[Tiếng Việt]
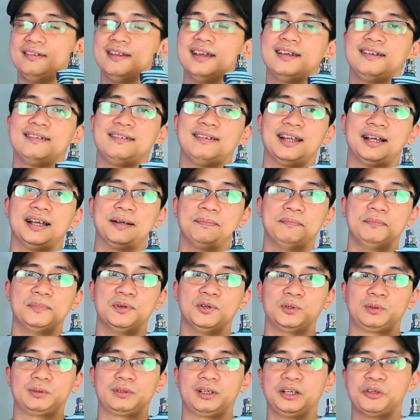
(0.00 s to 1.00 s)
thì đây là
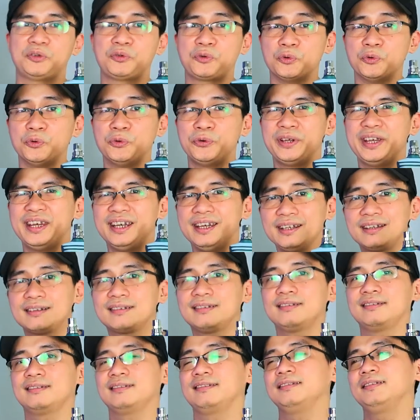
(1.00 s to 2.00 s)
một cái cú hit
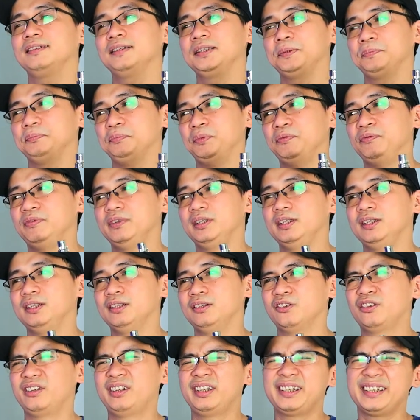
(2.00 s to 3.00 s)
bởi
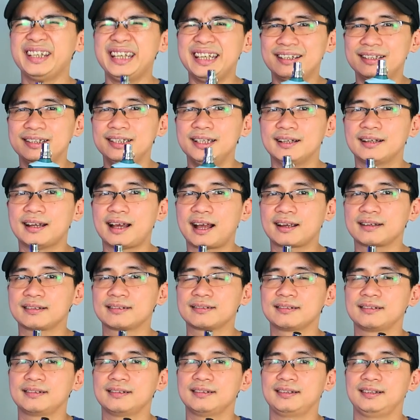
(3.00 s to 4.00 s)
vì nó định nghĩa lại
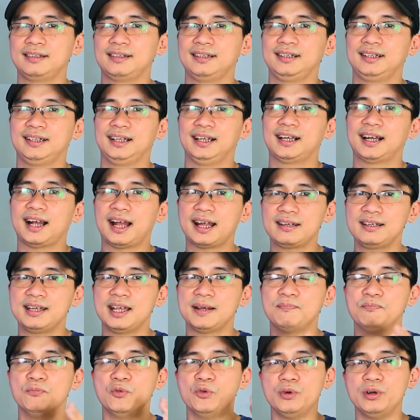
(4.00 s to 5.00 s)
cái khái
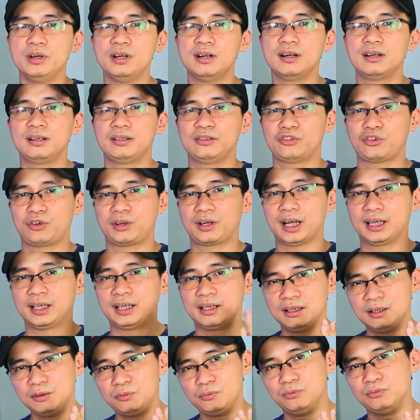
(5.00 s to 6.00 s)
niệm mùi hương cho
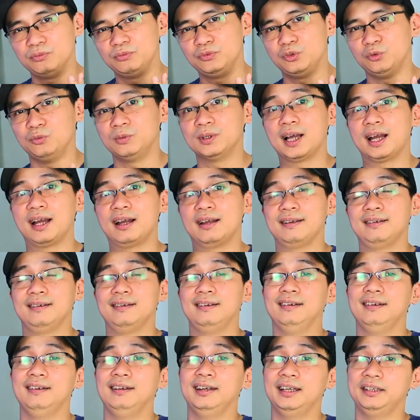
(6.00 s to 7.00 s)
cánh đàn ông chúng ta
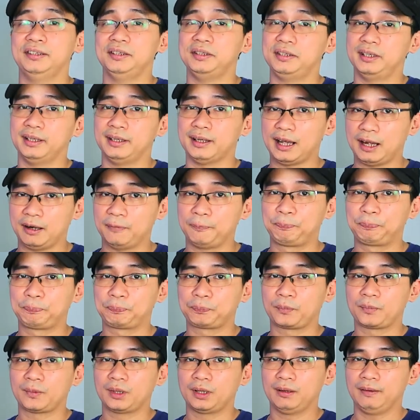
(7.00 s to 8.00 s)
là như thế nào
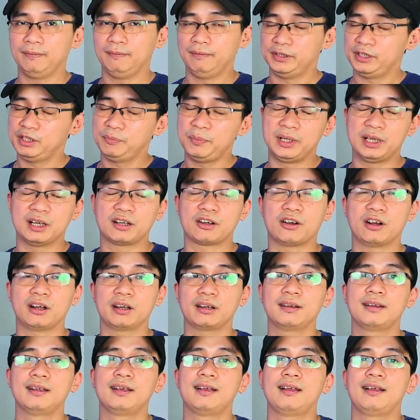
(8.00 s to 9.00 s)
và như mình đã
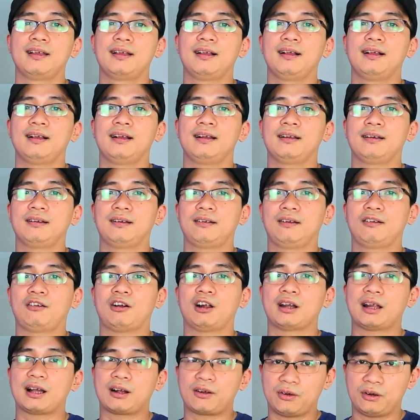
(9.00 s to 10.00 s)
nói
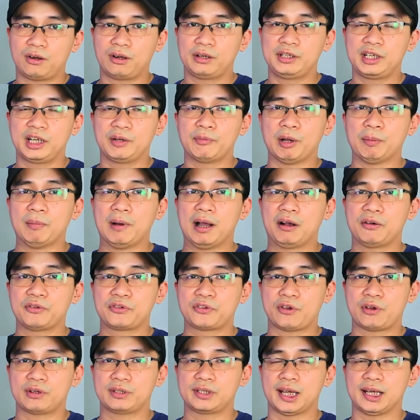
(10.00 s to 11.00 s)
đã có những cái bài
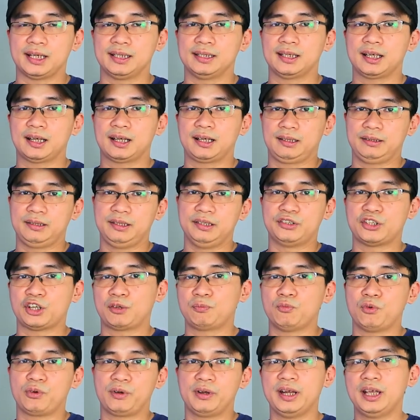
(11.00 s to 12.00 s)
báo so sánh rằng chỉ
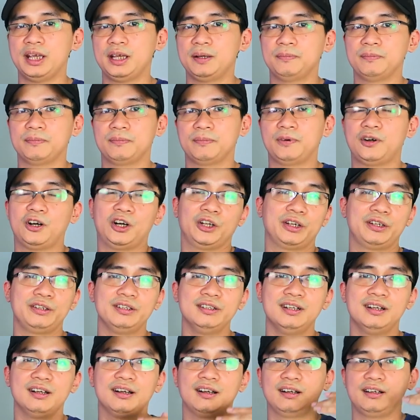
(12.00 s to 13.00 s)
trong một đêm họ
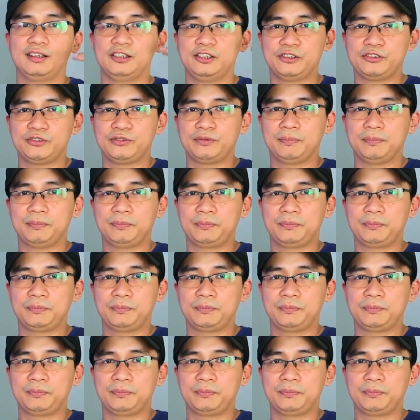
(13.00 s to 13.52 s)
đã đưa